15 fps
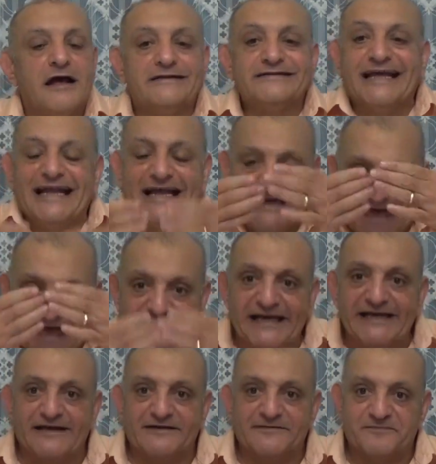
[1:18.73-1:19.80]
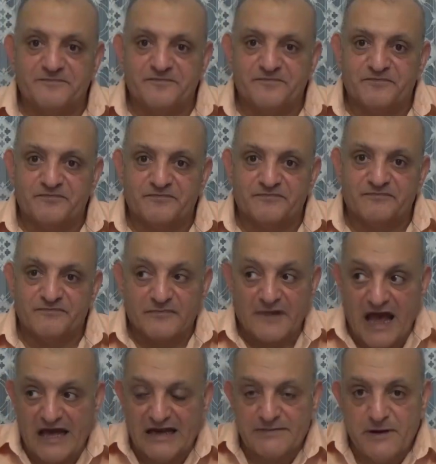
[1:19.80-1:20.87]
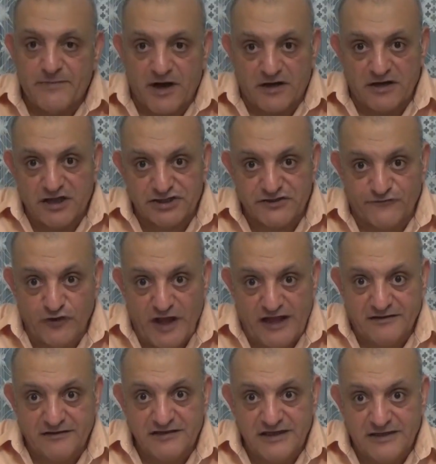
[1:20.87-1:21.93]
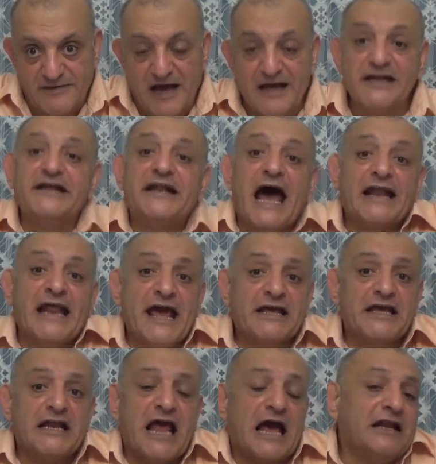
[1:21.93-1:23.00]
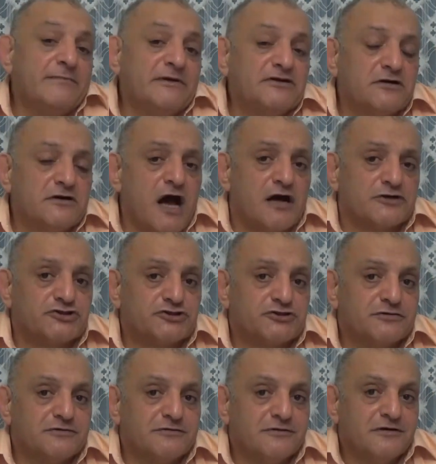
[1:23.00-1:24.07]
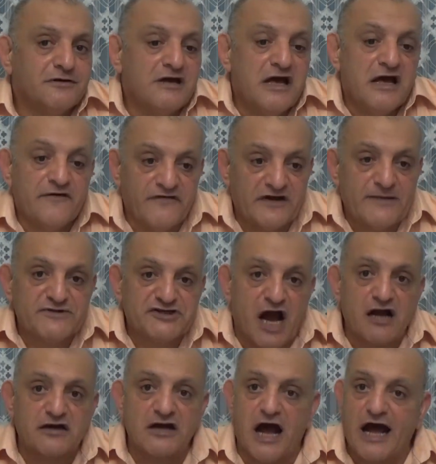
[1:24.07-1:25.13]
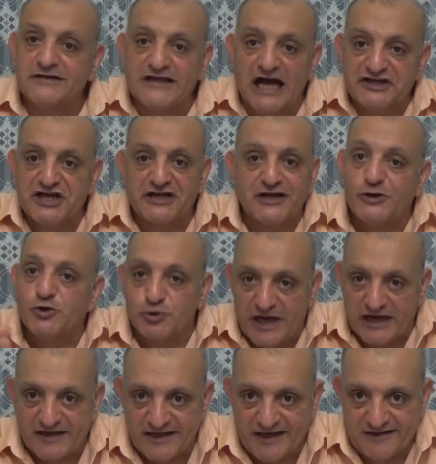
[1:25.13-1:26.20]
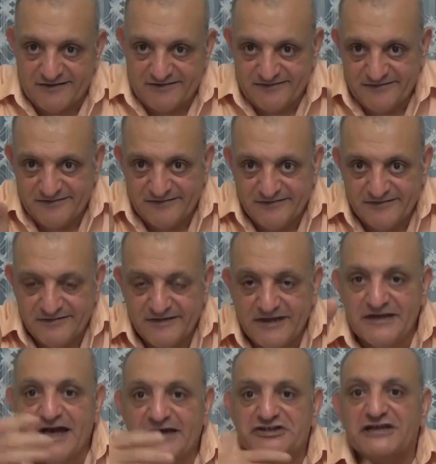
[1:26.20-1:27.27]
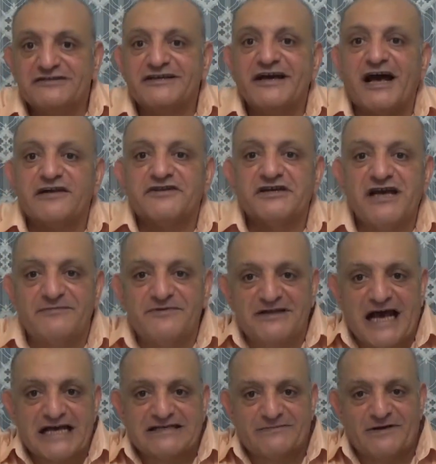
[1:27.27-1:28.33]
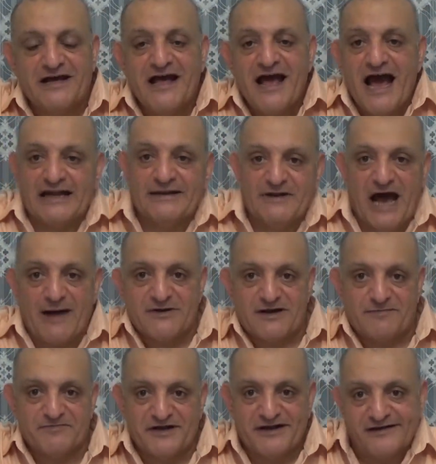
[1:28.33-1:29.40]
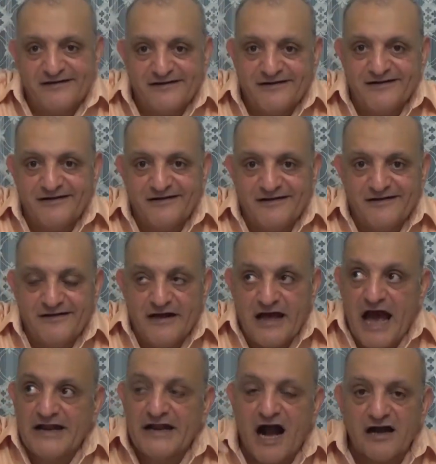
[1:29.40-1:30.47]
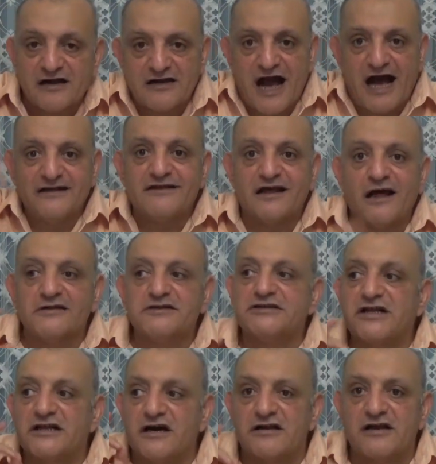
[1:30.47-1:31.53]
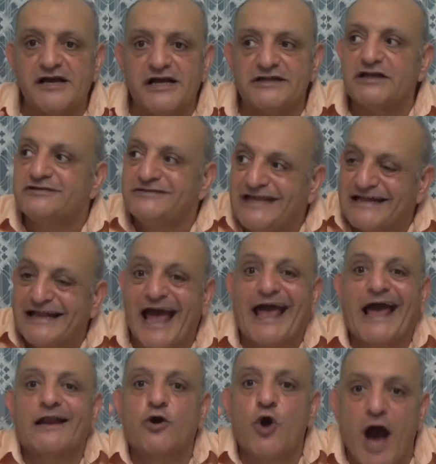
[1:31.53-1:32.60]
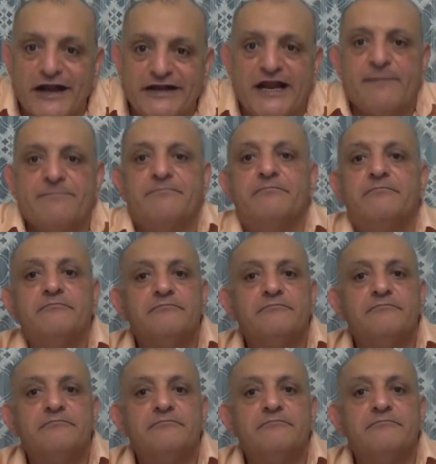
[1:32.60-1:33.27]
دي الحياديه انا ما بكرهش فلان يبقى لان انا انجيلي قال لي ما تكرهش فانا مش هكره حد عشان عيونك لان عشان دي خطيه بتتحسب احنا من عمل ربنا انا اكره حد خطيه الكراهيه دي تدخل جهنم